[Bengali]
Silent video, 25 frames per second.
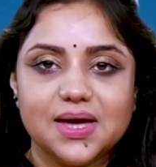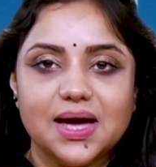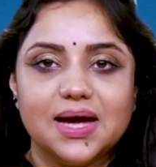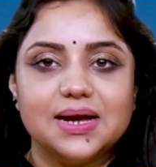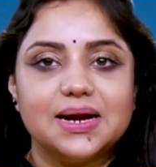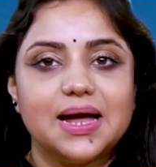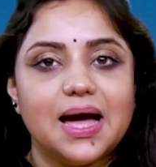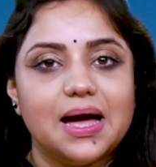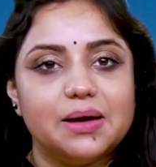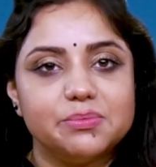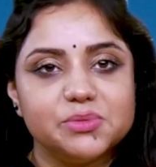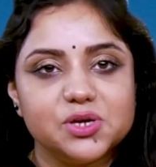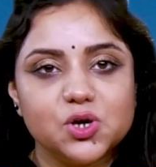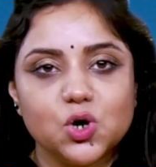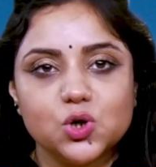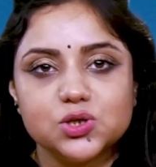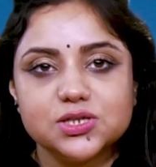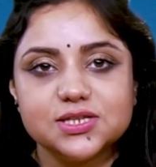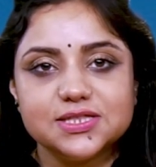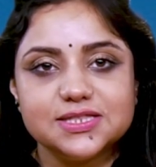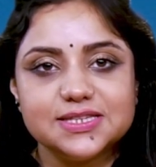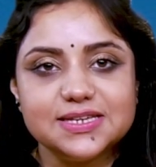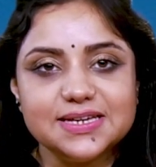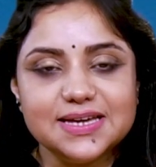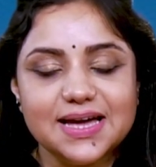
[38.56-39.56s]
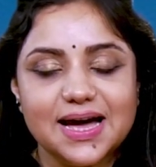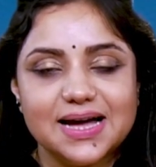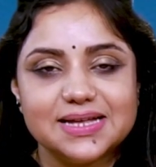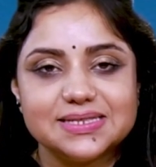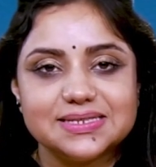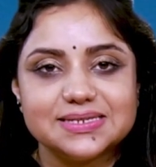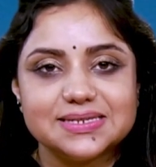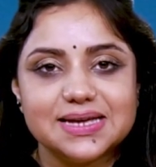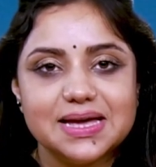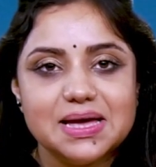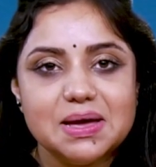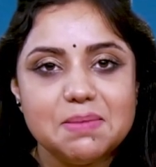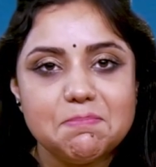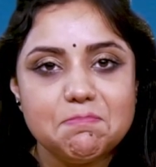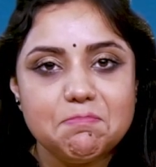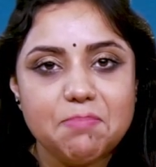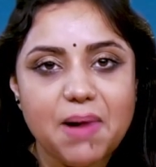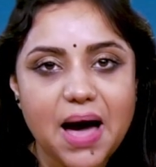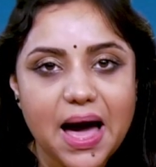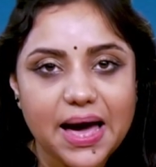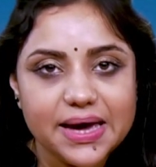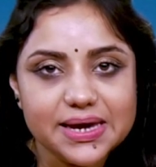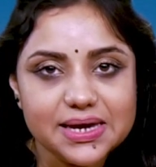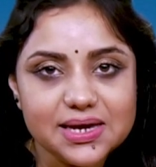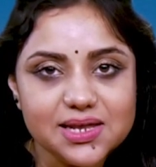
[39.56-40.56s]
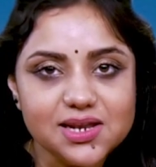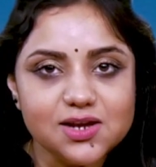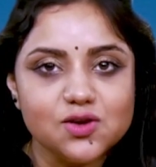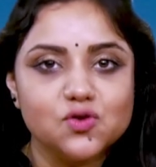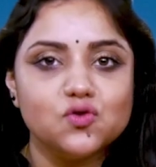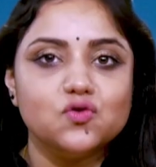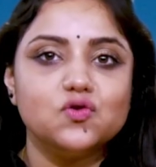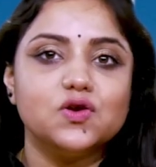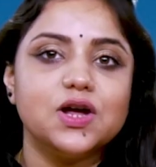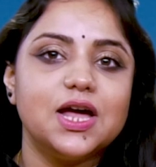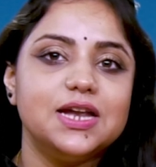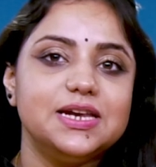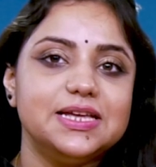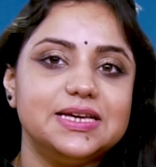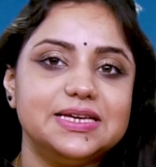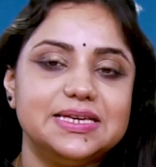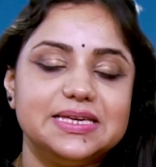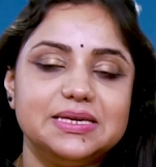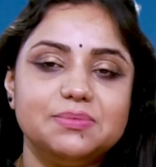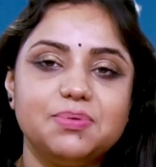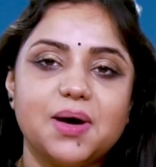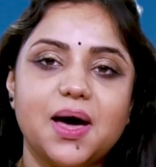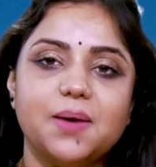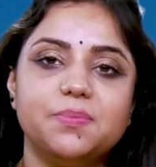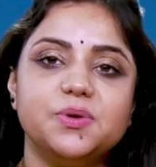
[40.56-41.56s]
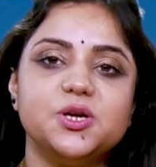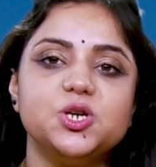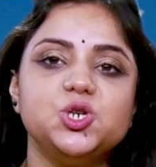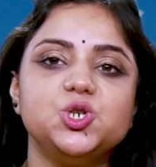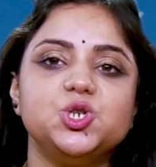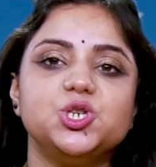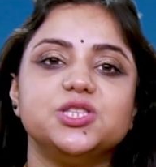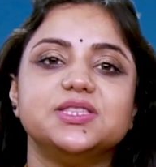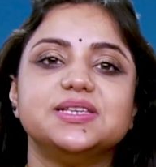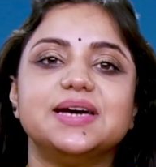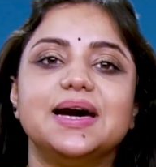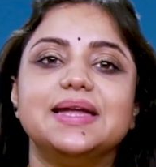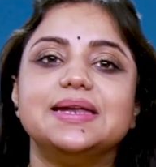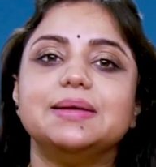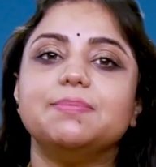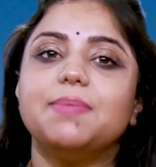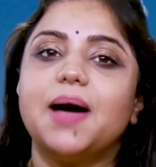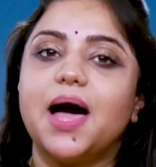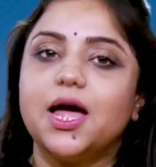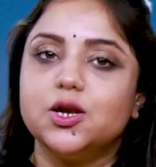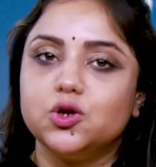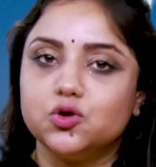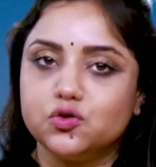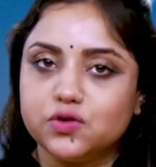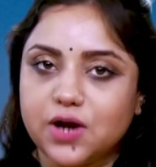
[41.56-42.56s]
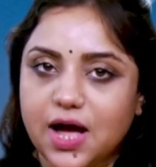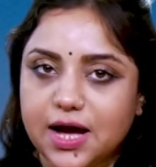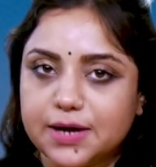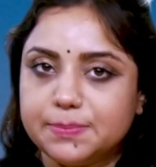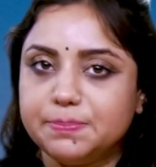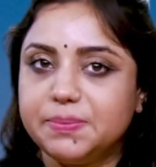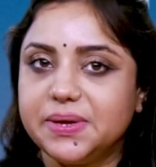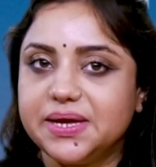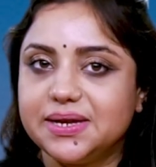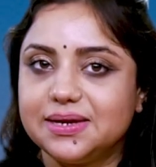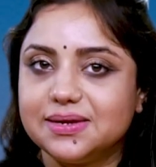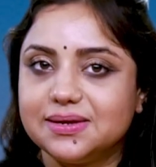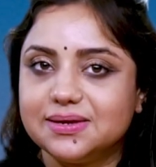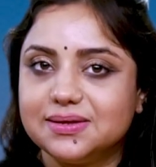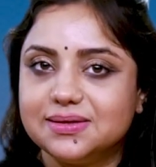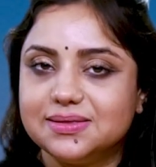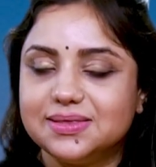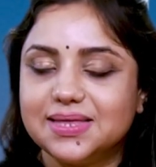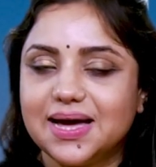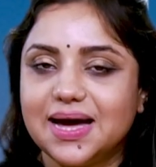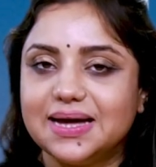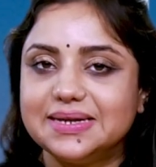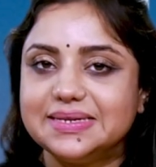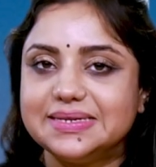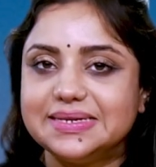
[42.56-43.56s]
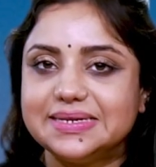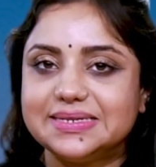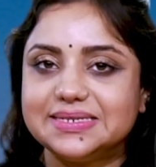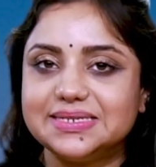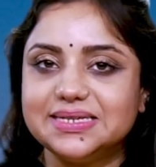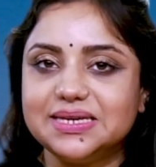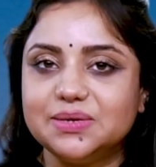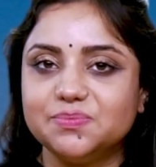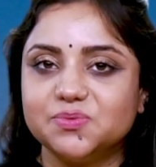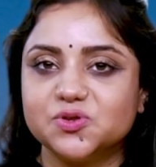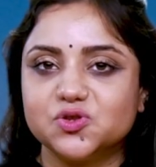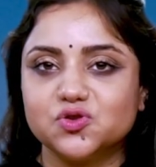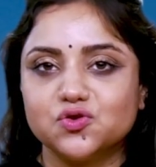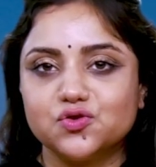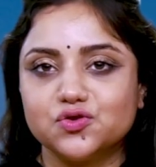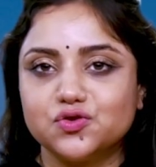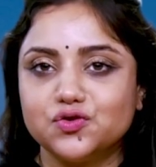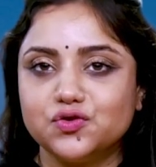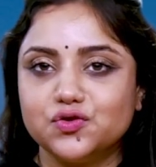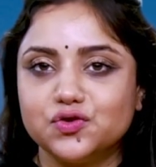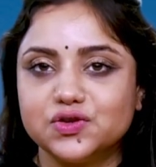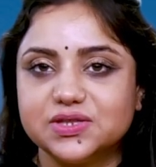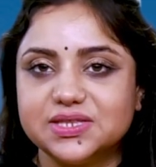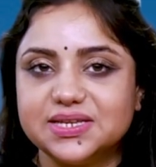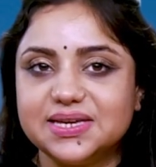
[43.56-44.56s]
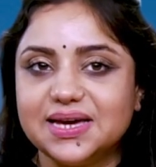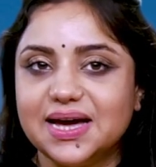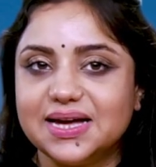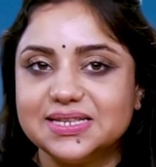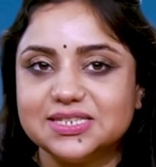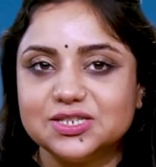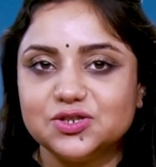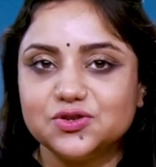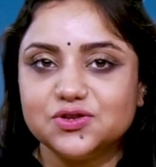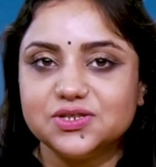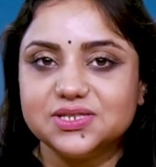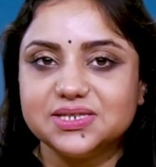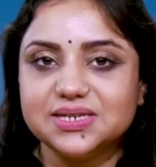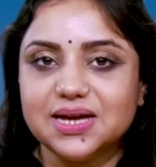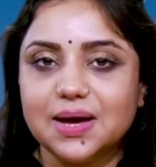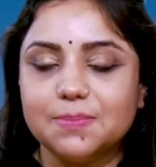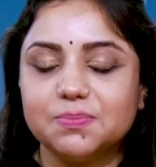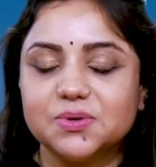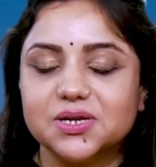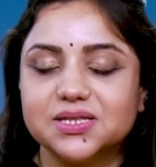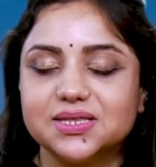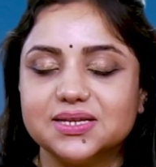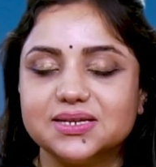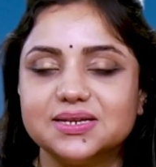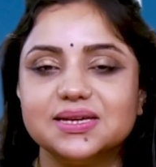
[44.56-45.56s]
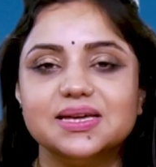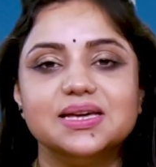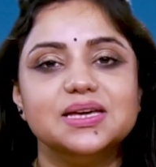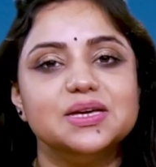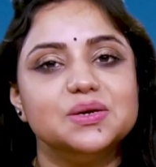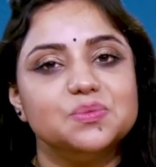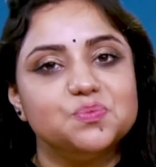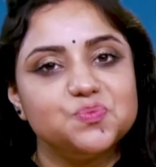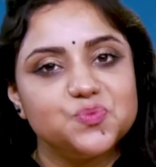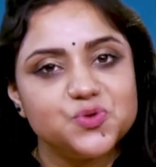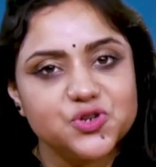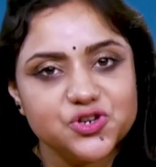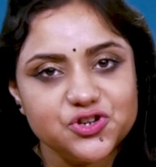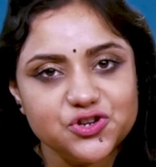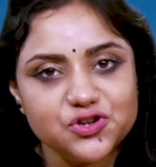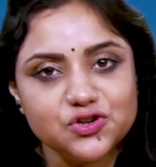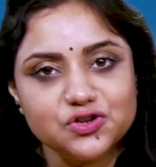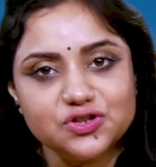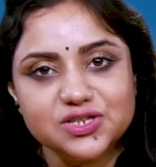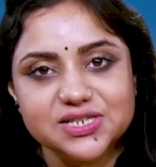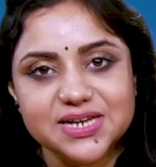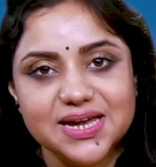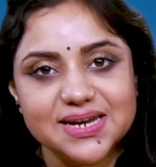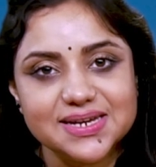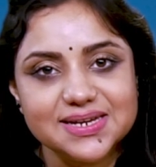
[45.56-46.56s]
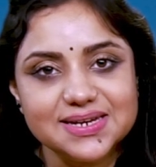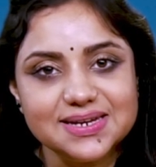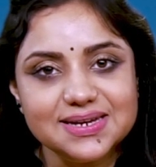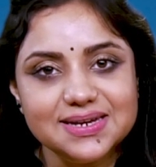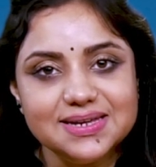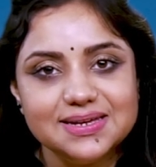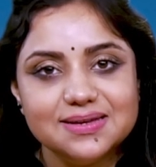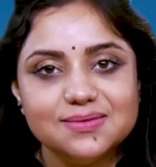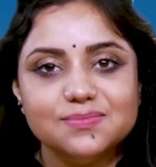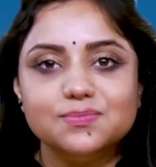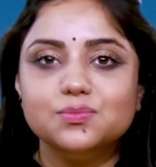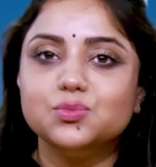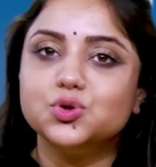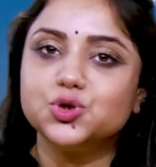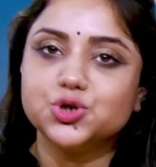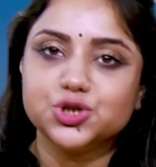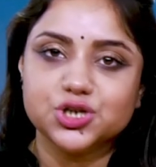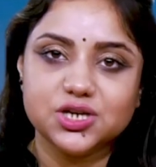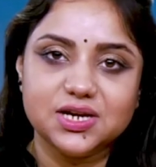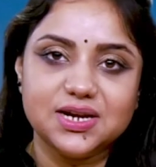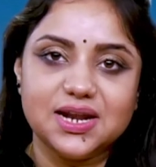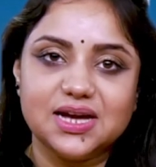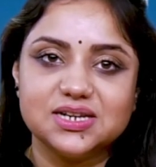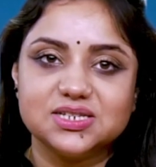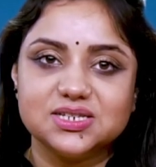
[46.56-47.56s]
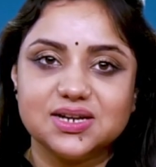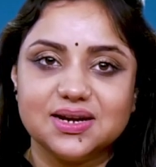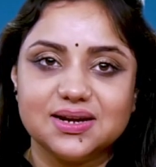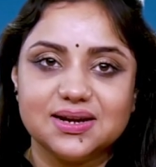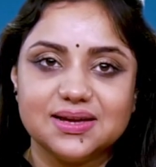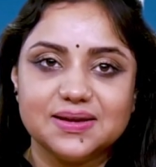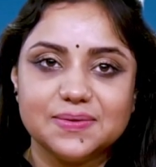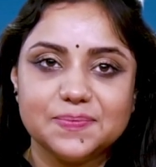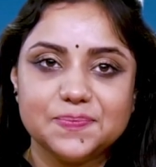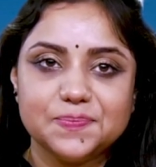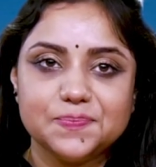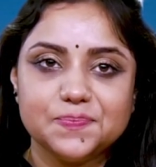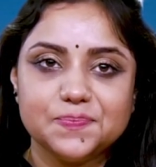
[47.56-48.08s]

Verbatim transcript: আর আমি অদিতি আজ পায়ের গোড়ালি কিভাবে শীতকালে ভালো রাখবেন তা নিয়ে একটি এপিসোড করতেই হাজির হয়েছি আপনাদের প্রিয় চ্যানেল মুশকিল আসারে